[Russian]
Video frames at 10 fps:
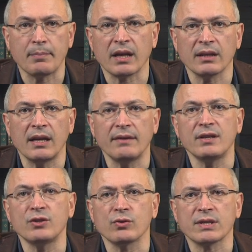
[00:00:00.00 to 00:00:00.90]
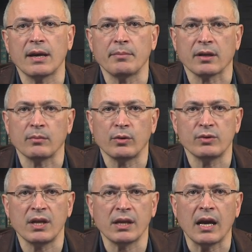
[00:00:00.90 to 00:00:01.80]
и прогнали видео с камер
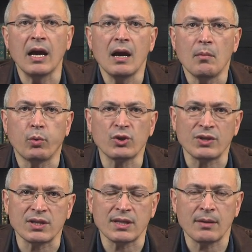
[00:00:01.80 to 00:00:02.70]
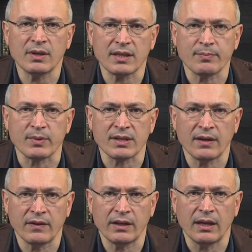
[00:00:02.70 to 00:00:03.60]
наблюдения по системе
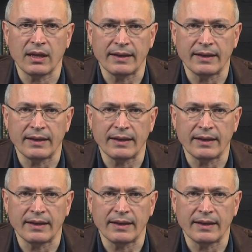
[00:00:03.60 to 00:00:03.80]
распознавания